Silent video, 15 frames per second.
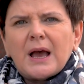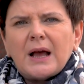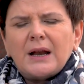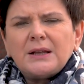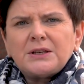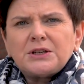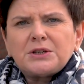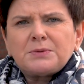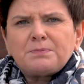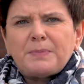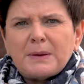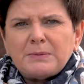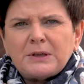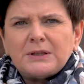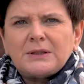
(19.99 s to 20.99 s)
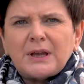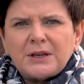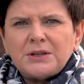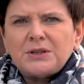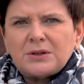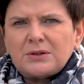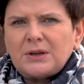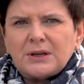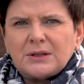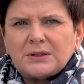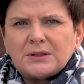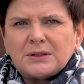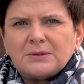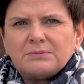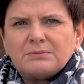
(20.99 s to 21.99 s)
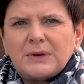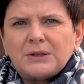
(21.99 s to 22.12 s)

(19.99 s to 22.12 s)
Ale też pamiętajcie o jednym.